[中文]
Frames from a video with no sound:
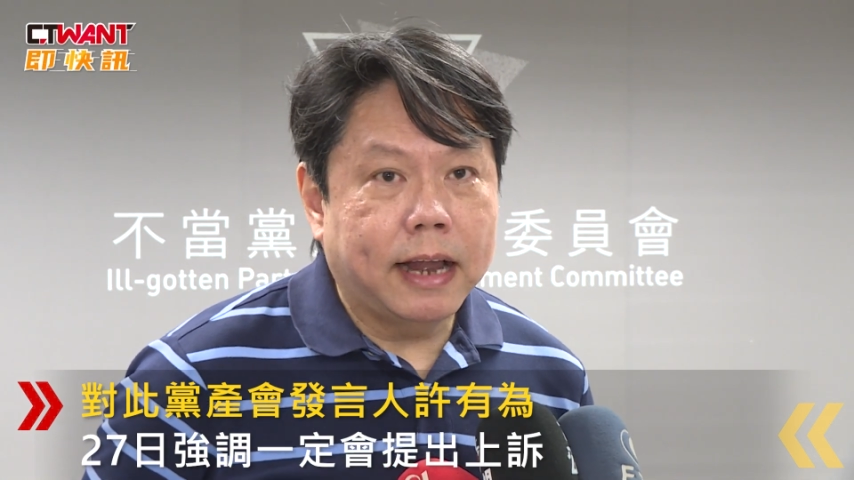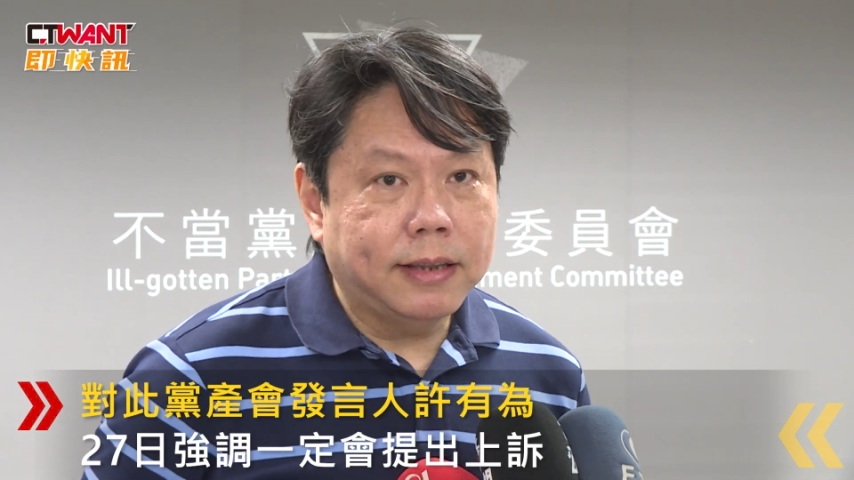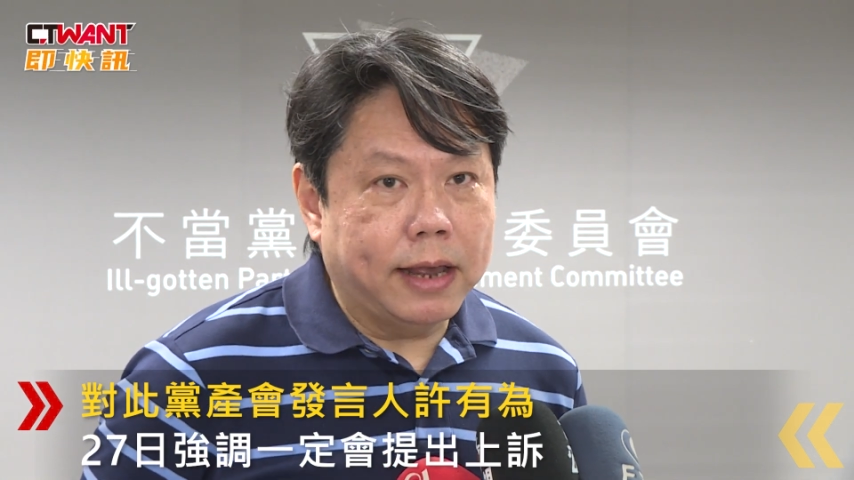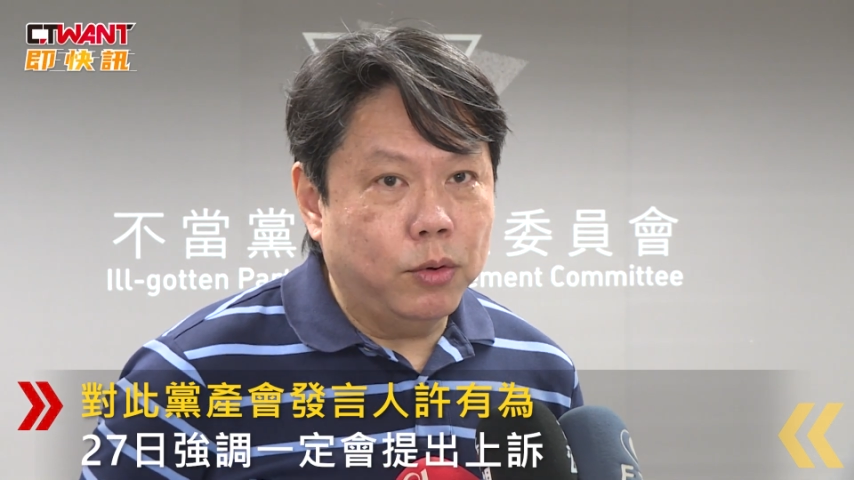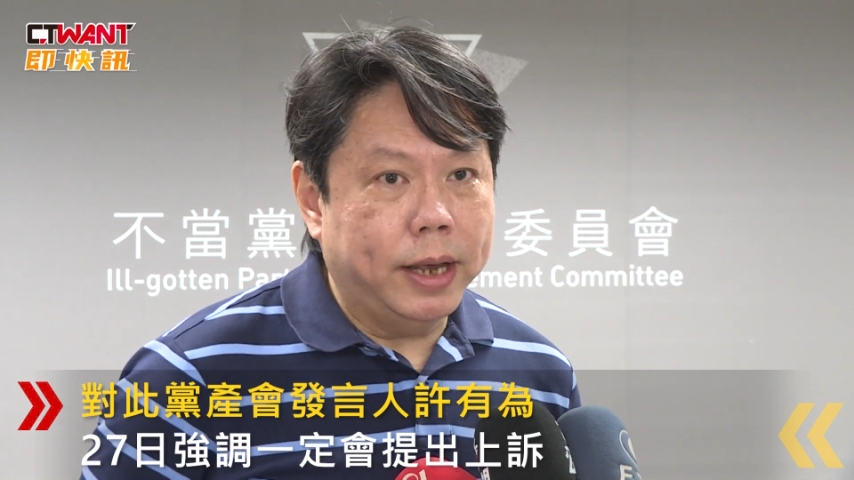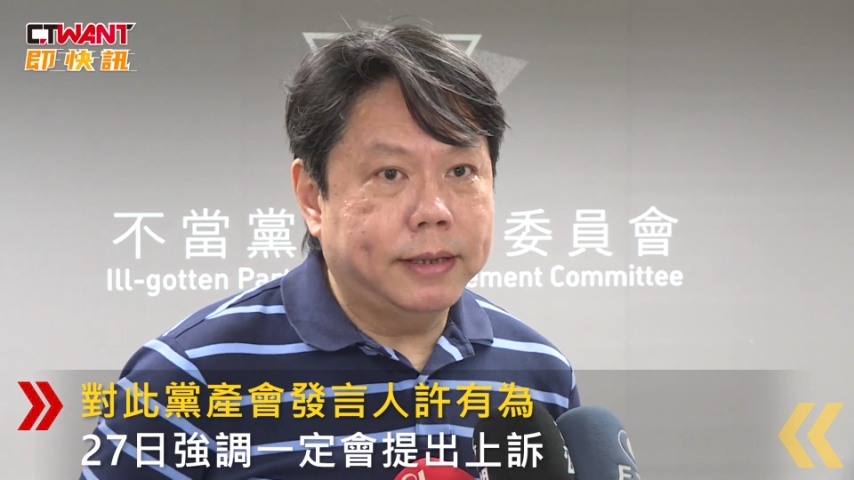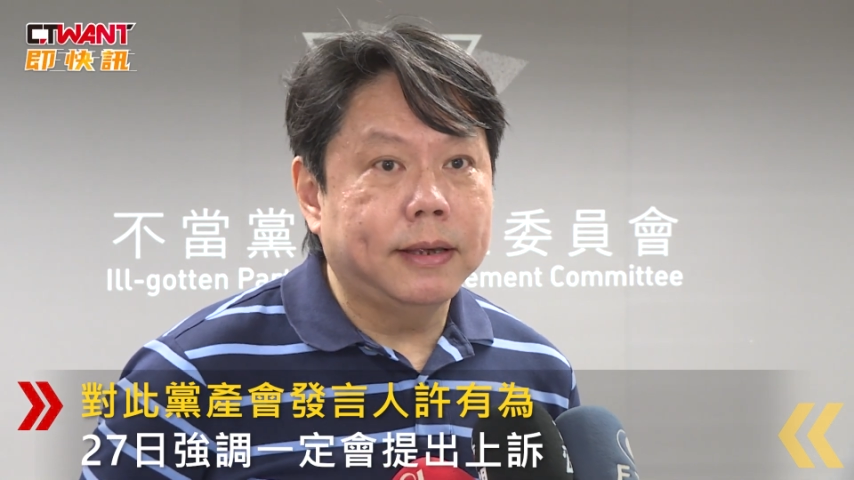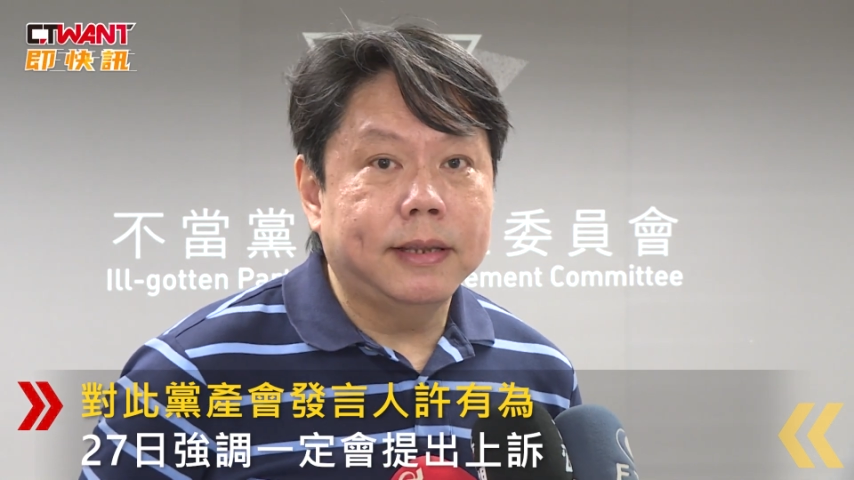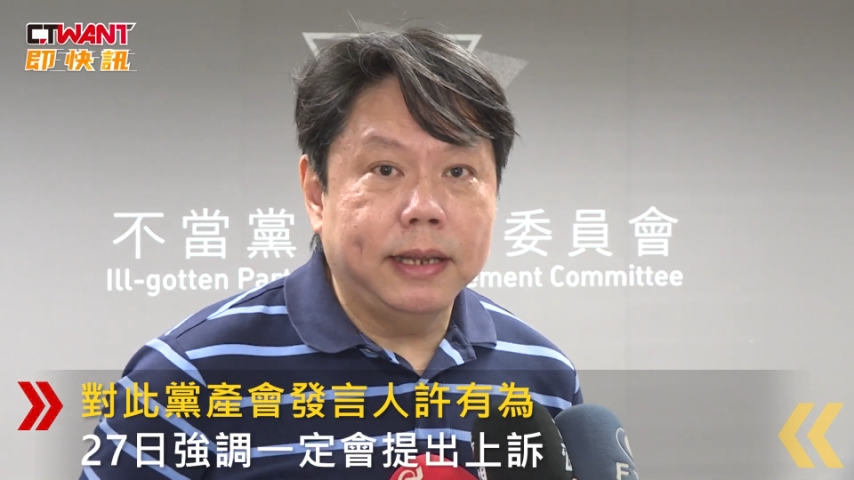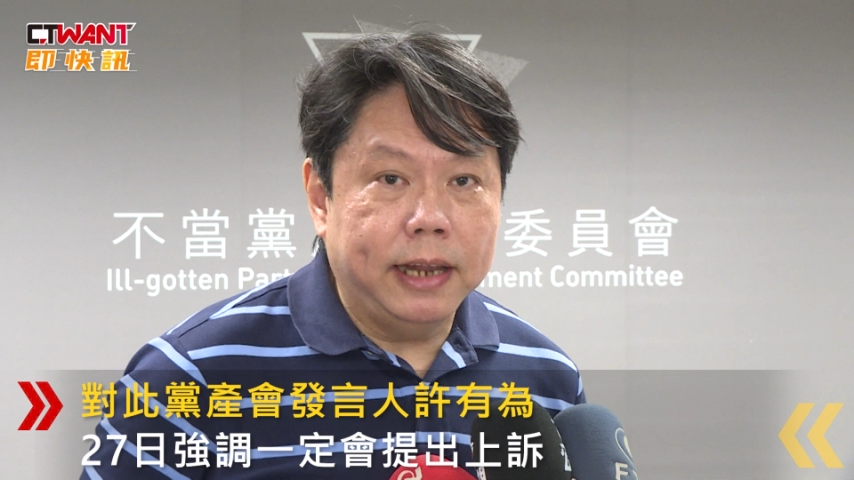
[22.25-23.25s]
党产会
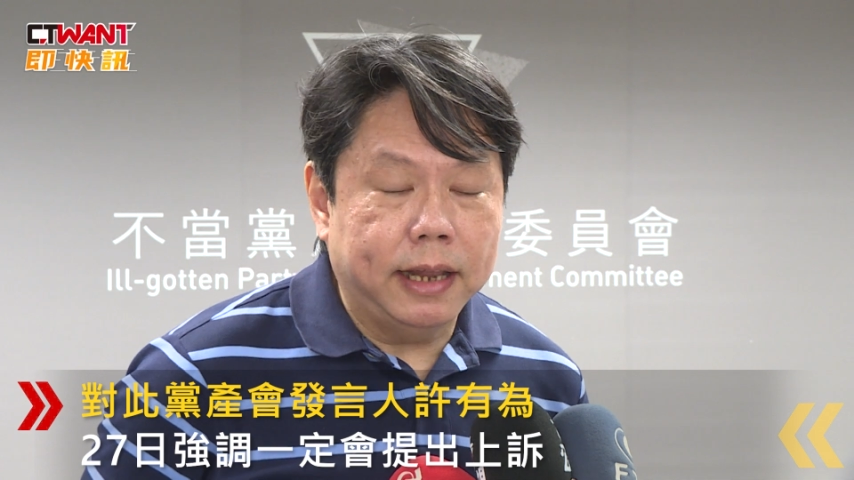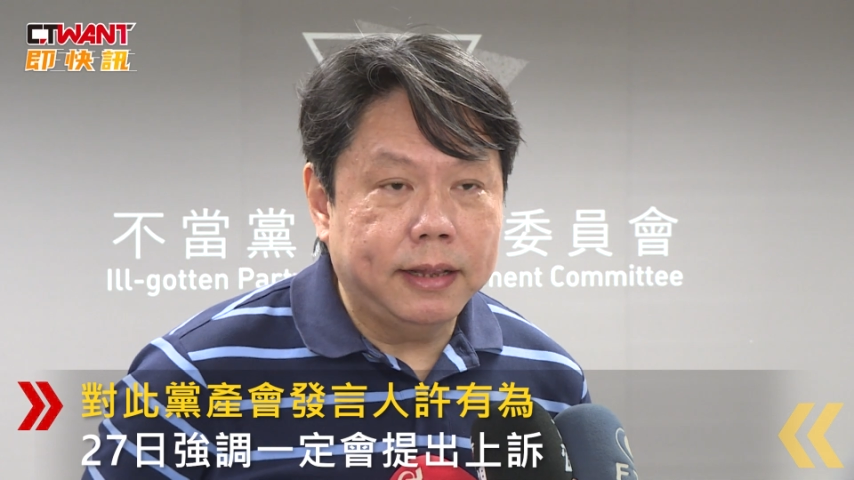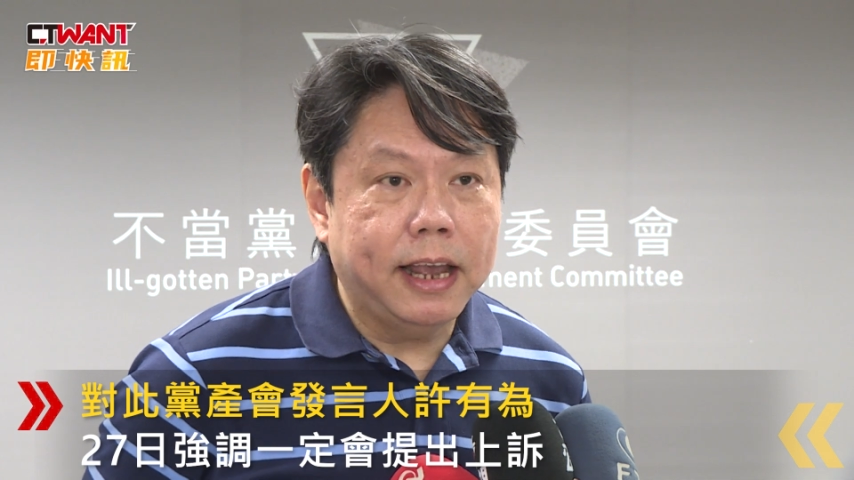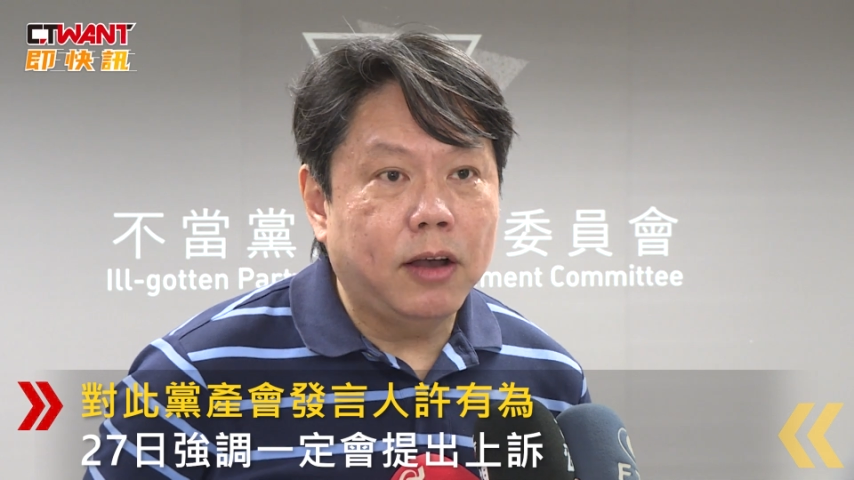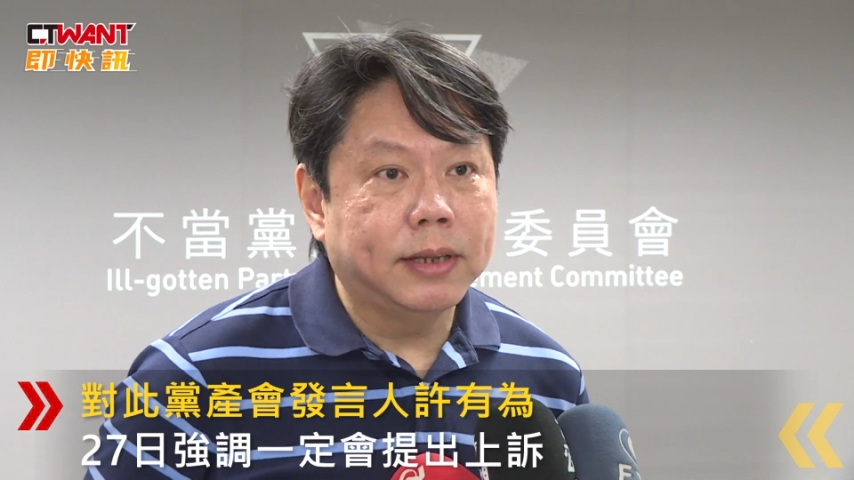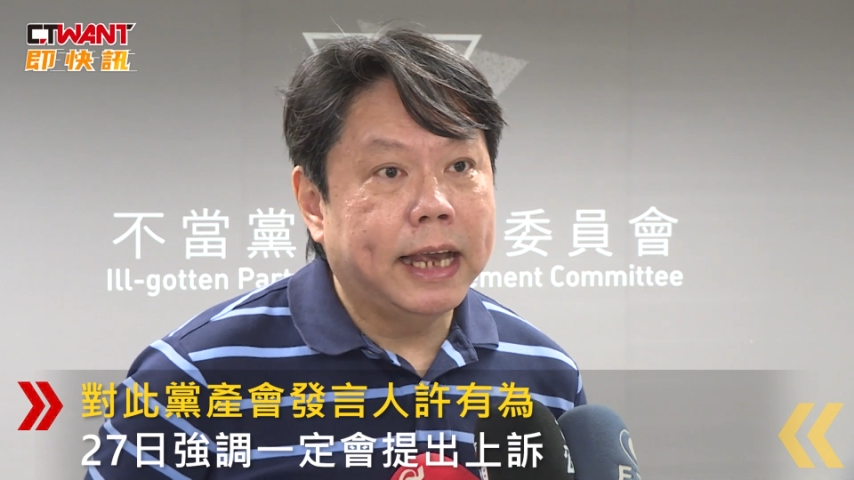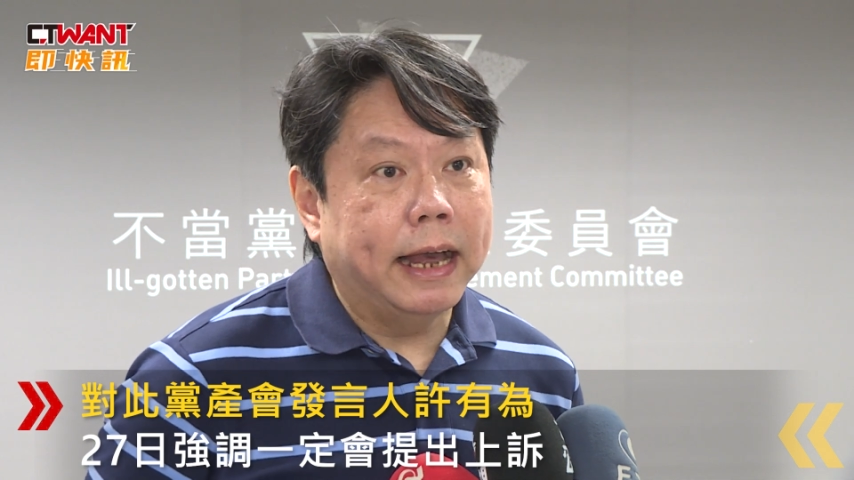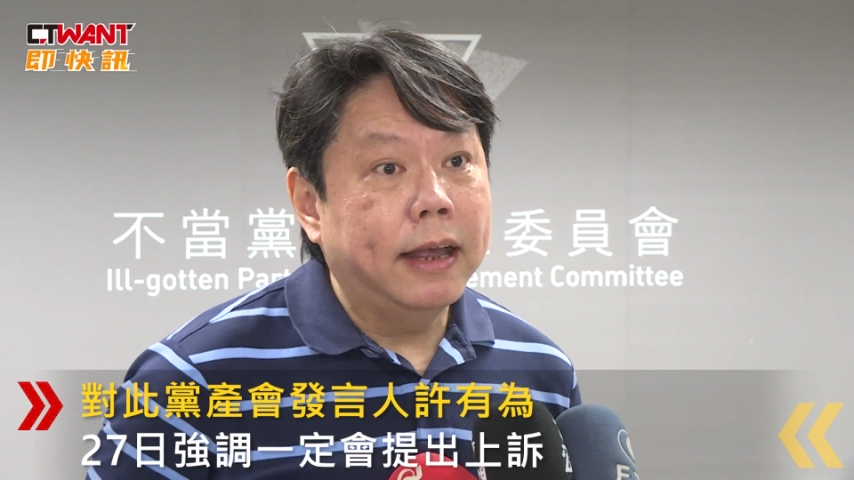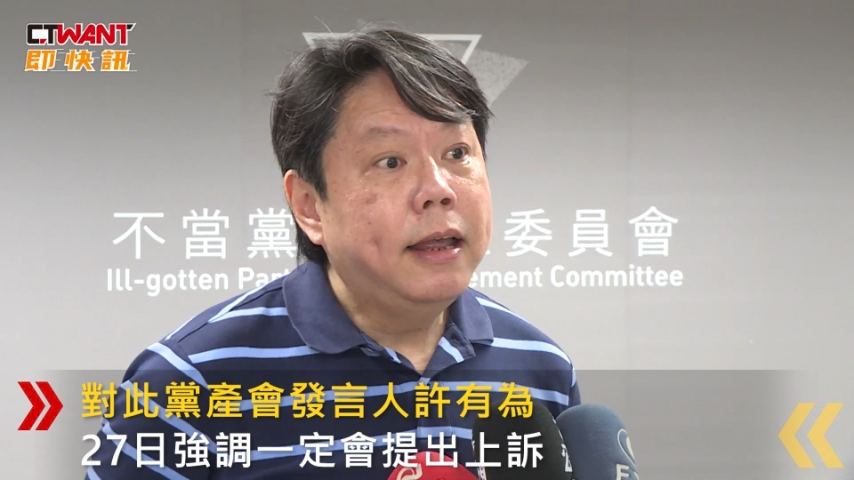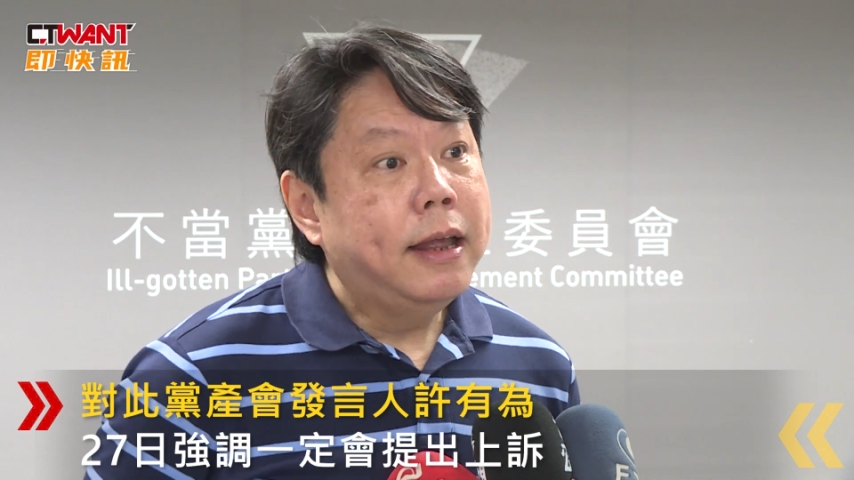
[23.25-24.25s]
这几年调
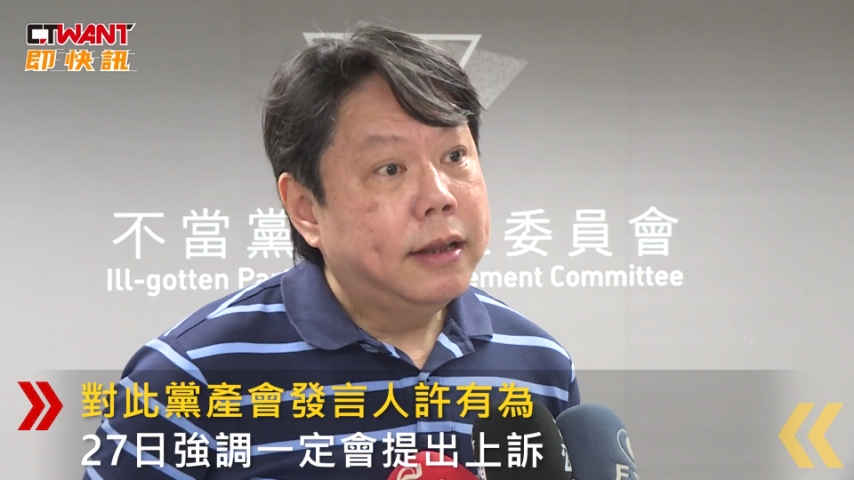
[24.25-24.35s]
查